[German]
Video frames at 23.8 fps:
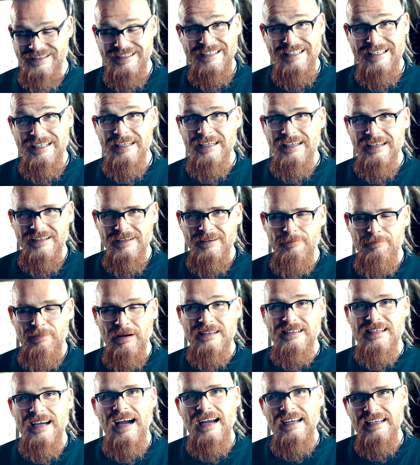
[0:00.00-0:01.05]
die
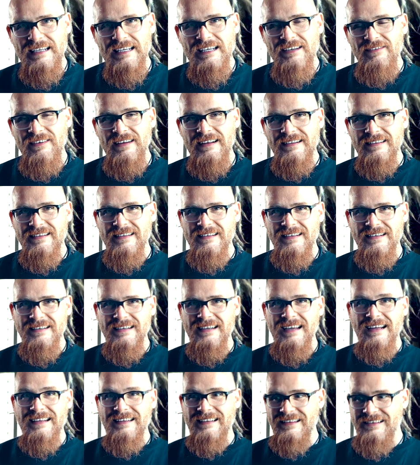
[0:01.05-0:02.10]
Parteien, die gewählt sind,
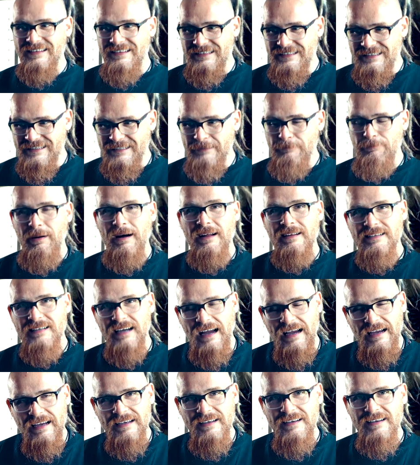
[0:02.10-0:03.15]
das sind die
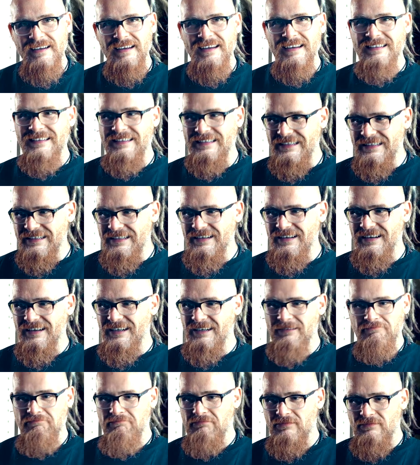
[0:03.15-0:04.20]
Parteien, die
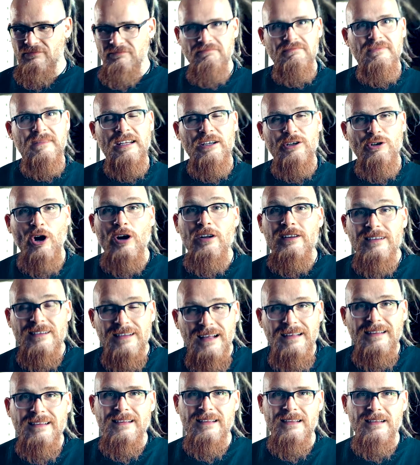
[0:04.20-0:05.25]
den
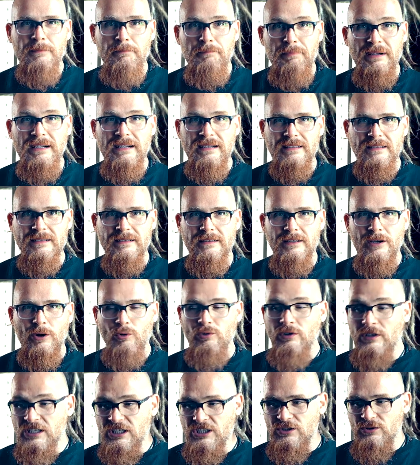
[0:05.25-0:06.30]
Konsens bilden
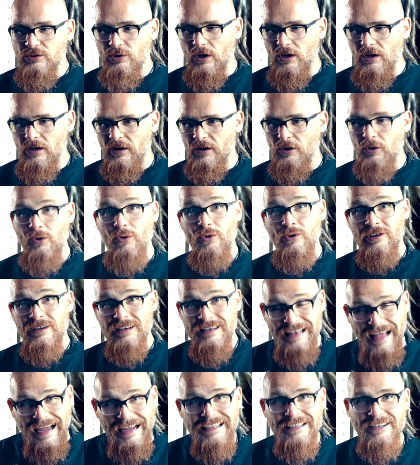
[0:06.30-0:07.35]
und nicht nur und
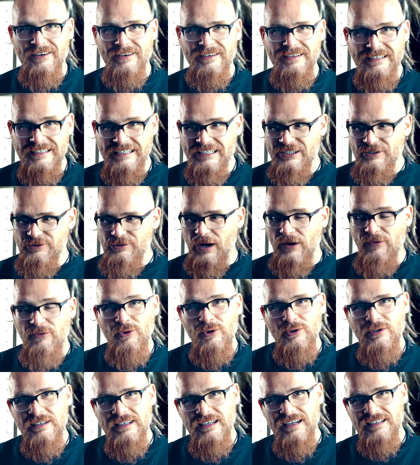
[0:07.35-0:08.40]
leider nicht nur
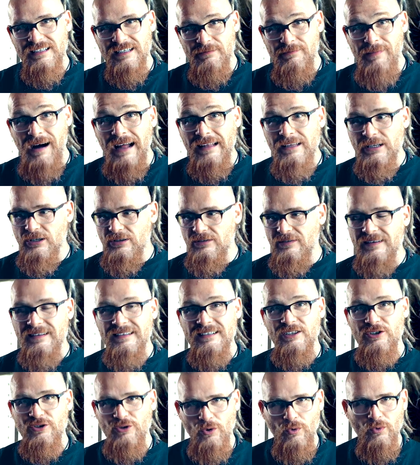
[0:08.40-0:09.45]
aufgrund ihrer Thematik und was
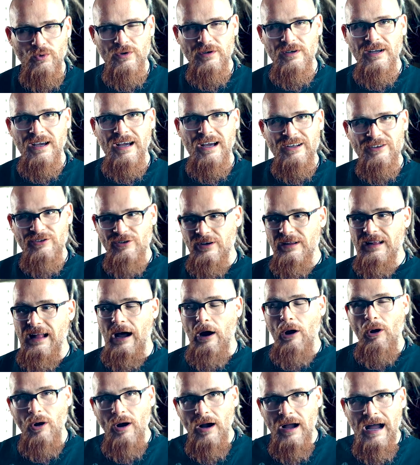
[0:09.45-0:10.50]
sie tun, sondern
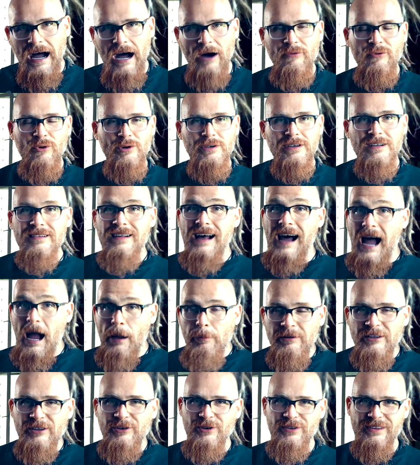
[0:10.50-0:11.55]
auch aufgrund des
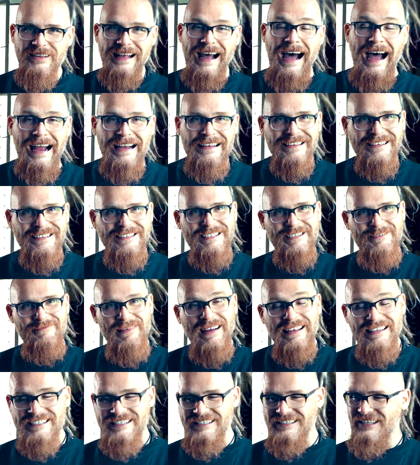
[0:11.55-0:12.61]
Habitus der einzelnen
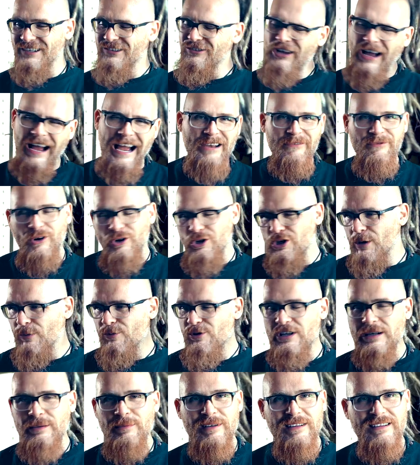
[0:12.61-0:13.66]
Menschen. Das ist ja einfach, ich habe
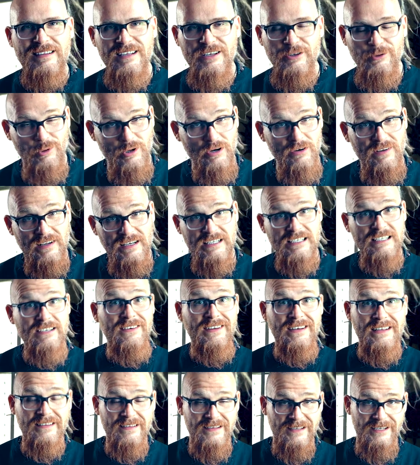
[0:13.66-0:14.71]
schon immer CDU gewählt, ich
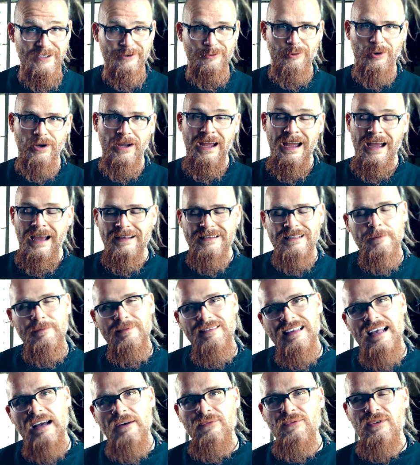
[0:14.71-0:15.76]
wähle CDU. Es gibt
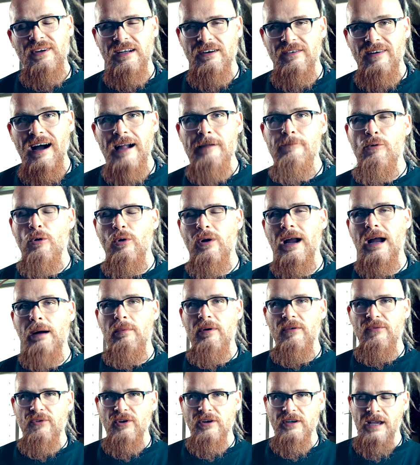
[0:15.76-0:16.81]
sehr viele
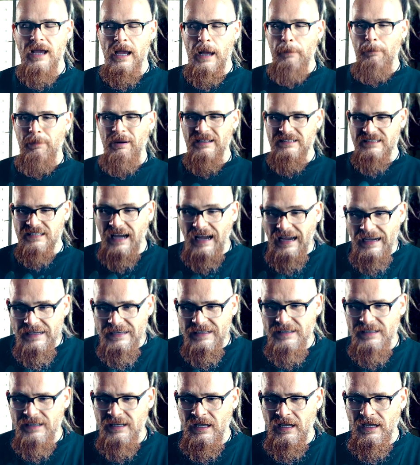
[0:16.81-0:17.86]
Wahlprogramme von
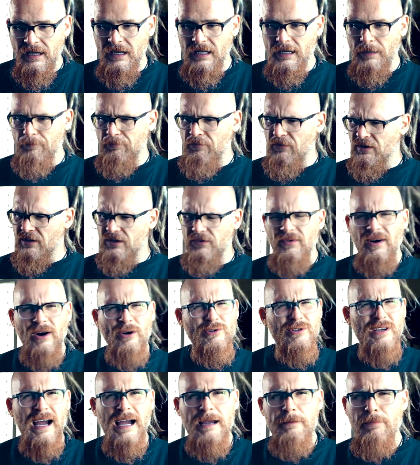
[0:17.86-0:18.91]
Parteien, ähm, die
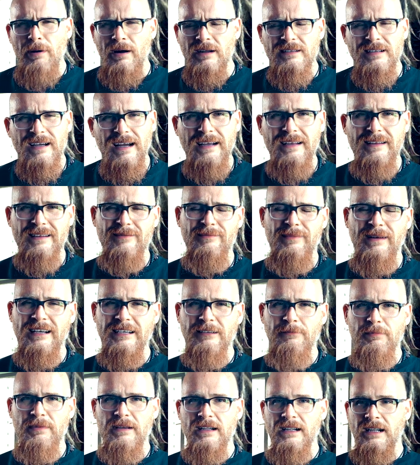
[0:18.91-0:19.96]
V3-Partei zum
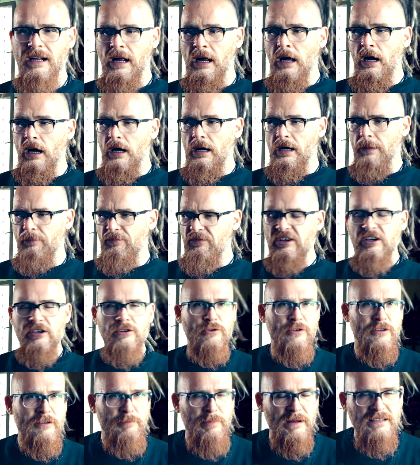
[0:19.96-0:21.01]
Beispiel, äh,
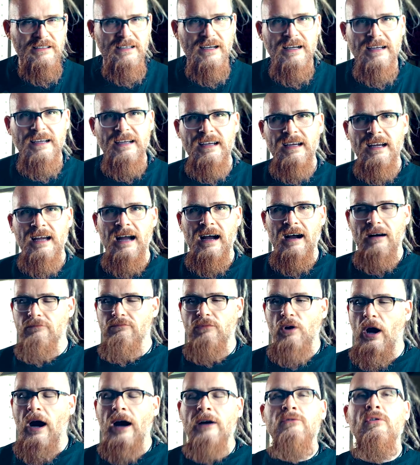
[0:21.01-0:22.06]
Tierschutzpartei,
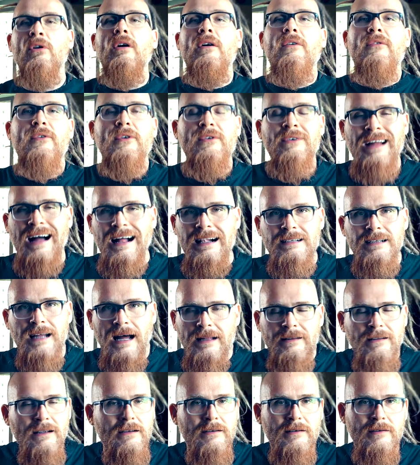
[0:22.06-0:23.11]
aber äh, in allen
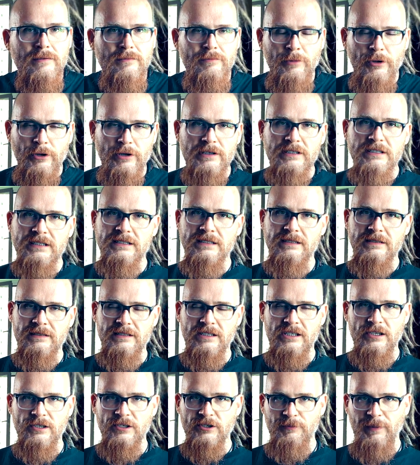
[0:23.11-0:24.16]
anderen möglichen
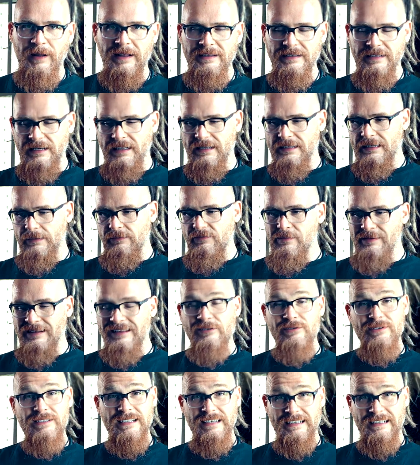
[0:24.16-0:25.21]
äh, Sparten, je nachdem wie man
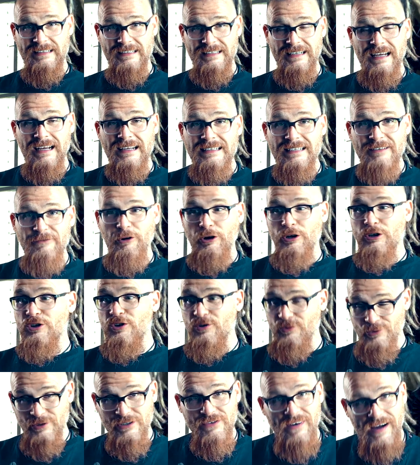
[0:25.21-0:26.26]
so tickt, die wirklich
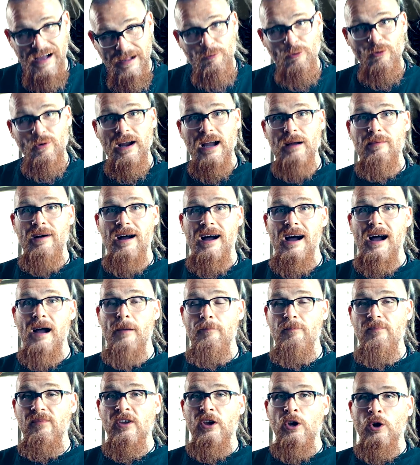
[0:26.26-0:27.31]
gute Wahlprogramme
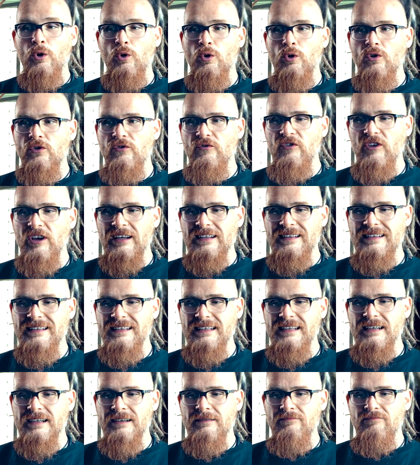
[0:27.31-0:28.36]
haben und
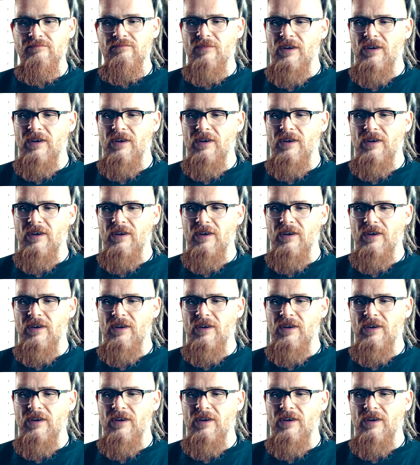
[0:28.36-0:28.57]
die